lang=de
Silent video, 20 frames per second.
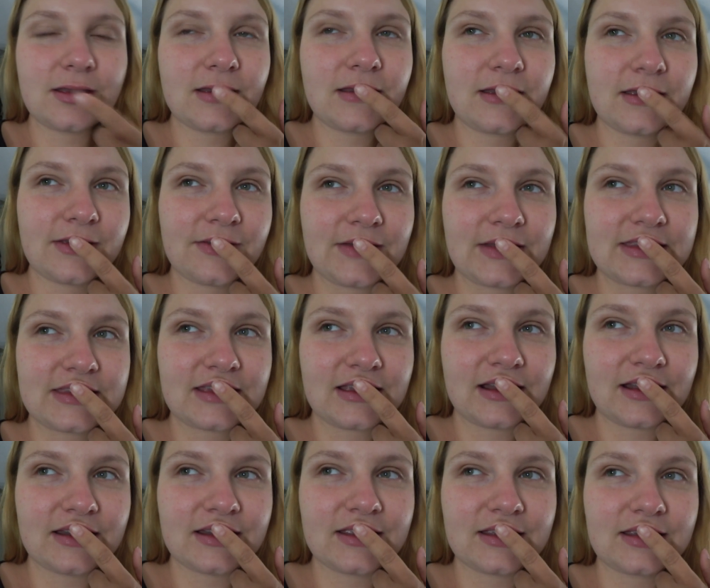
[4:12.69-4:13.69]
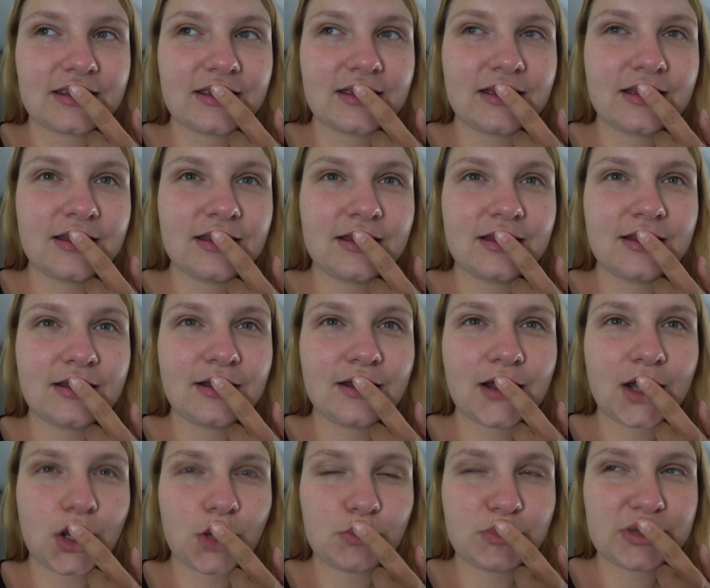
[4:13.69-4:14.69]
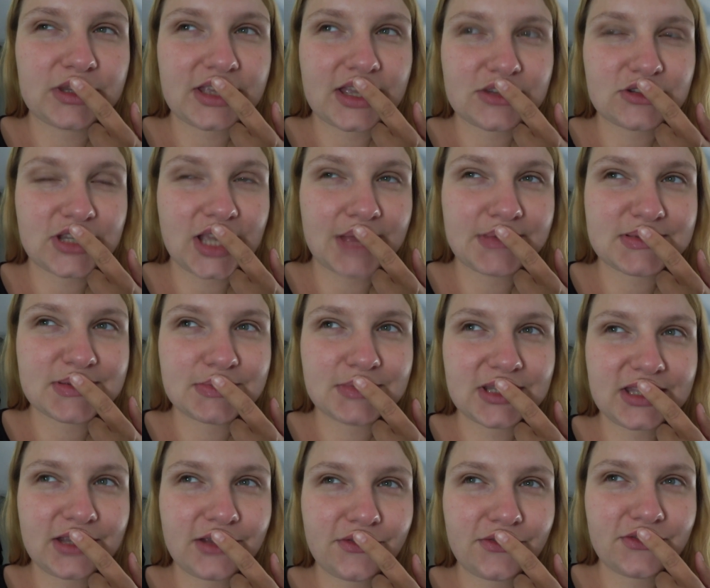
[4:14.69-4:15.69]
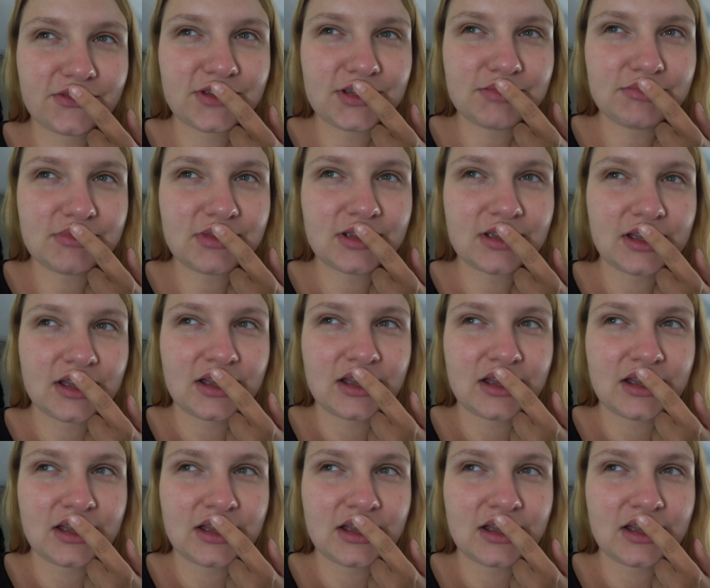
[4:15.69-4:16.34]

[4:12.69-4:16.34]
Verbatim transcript: Ich weiß gar nicht ob ich, also ich habe es mitgefilmt,